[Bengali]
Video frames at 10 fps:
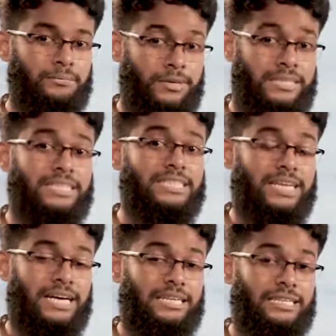
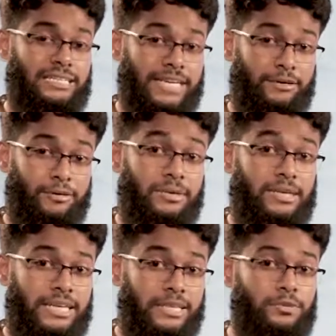ব্রিটিশরা যেন
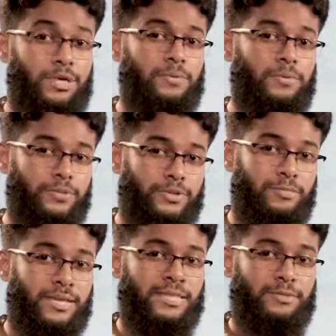হিন্দু এবং
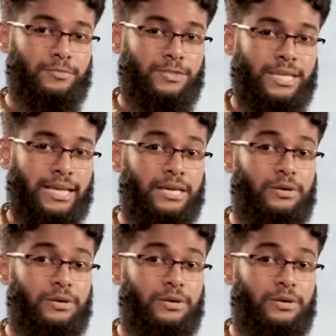মুসলমানদের মধ্যে